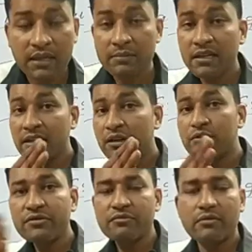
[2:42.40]
अब दंड के
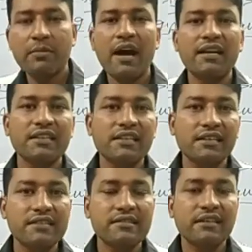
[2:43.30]
कुछ भाग दे
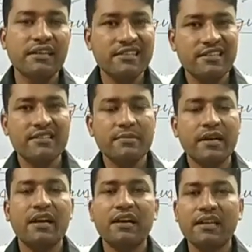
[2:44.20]
दिए इसने कि किस किस
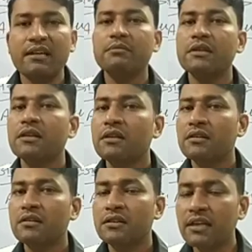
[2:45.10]
प्रकार के हम
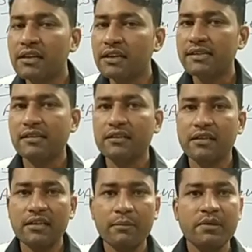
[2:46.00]
दंड दे
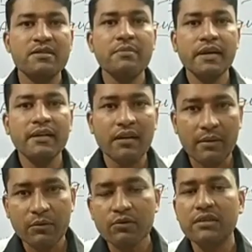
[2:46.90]
सकते हैं या पनिशमेंट
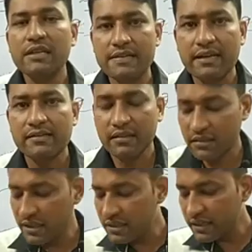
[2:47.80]
आपको दी जा
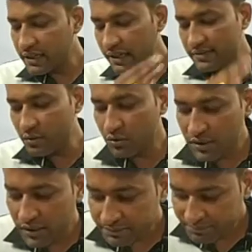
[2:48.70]
सकती है देखिए कैसे
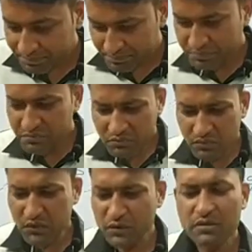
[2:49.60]
होती है
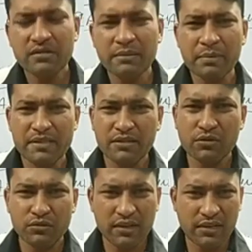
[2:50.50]
सिंपल सी
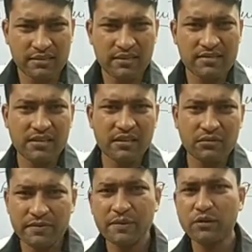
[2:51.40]
कुछ आसान सी है
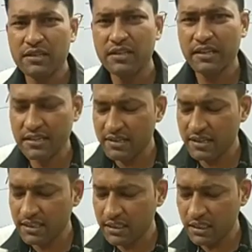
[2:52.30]
कुछ थोड़ी सी कठिन सी
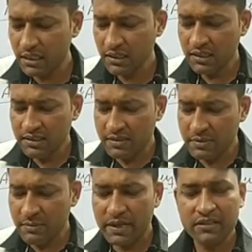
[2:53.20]
आ जाती है
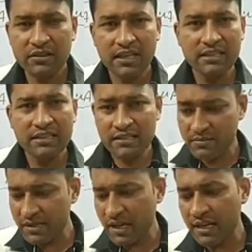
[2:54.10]
सबसे पहले तो क्या आ जाता है
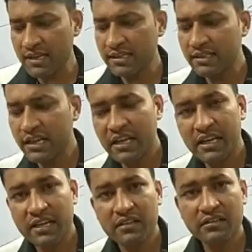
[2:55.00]
समझाना आ जाता
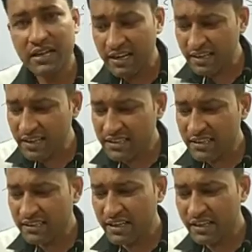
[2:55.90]
है डांटना आ
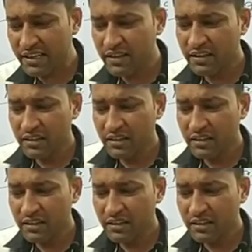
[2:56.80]
जाता है